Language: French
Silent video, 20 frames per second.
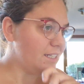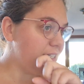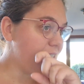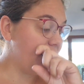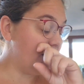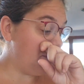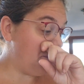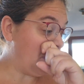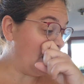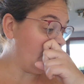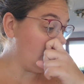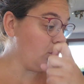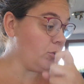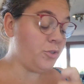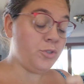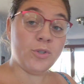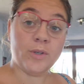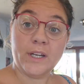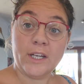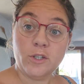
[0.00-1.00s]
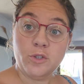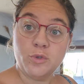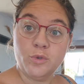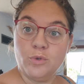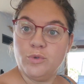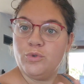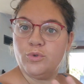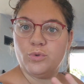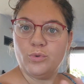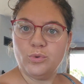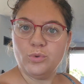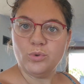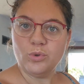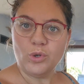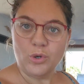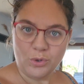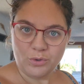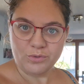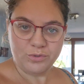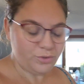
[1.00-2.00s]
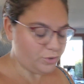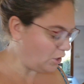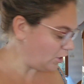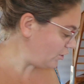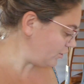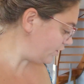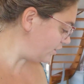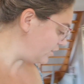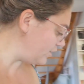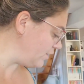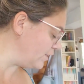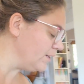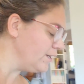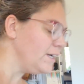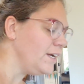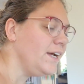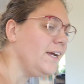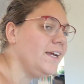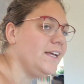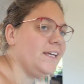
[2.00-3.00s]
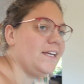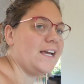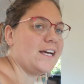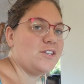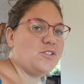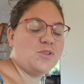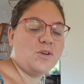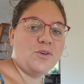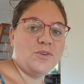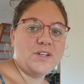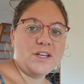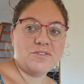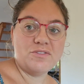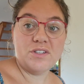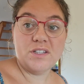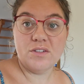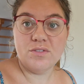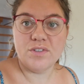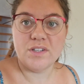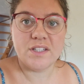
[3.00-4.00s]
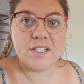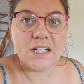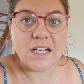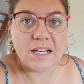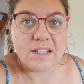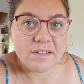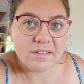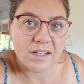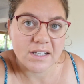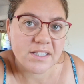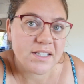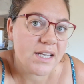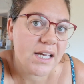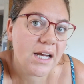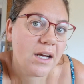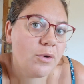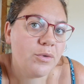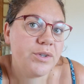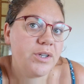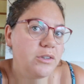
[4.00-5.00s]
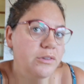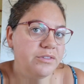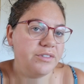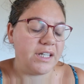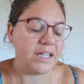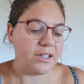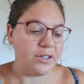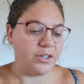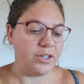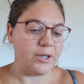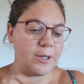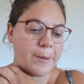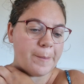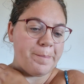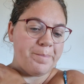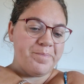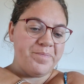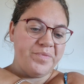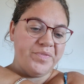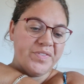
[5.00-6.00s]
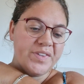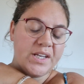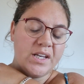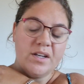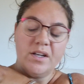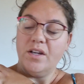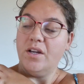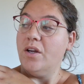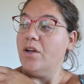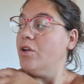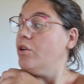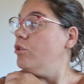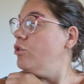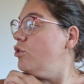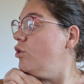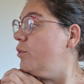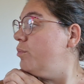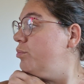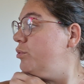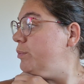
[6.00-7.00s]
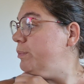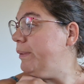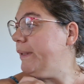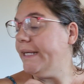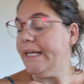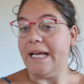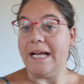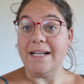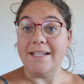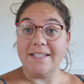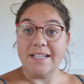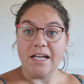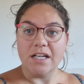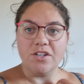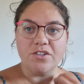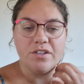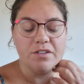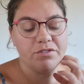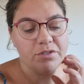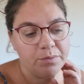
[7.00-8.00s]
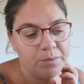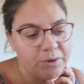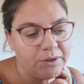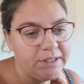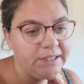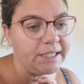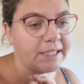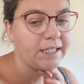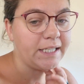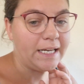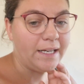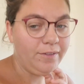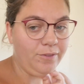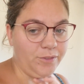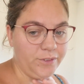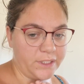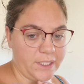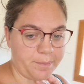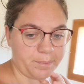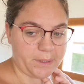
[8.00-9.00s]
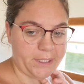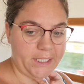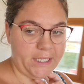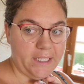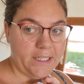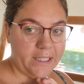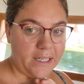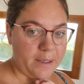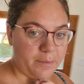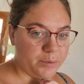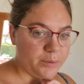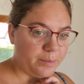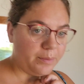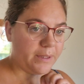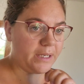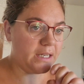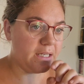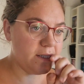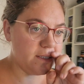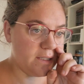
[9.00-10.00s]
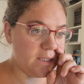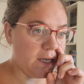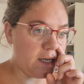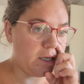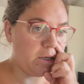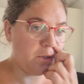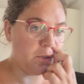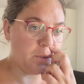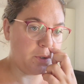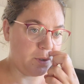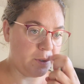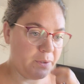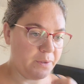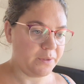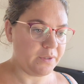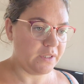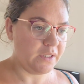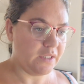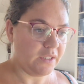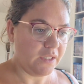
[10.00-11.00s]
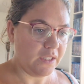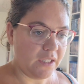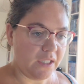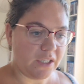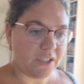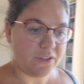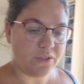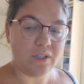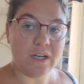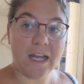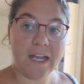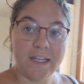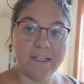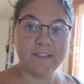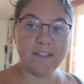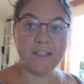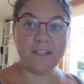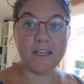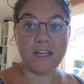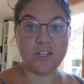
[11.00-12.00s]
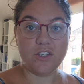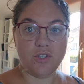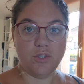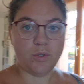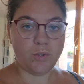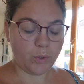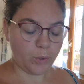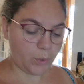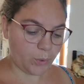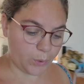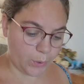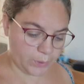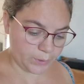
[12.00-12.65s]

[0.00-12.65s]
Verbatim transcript: J'ai pas clôturé du tout le vlog. Hier soir, on a fini de fêter l'anniversaire. On a ouvert euh, une poupée Elsa. Je vais vous montrer. On a pris la poupée Elsa euh, de la Reine des Neiges 2.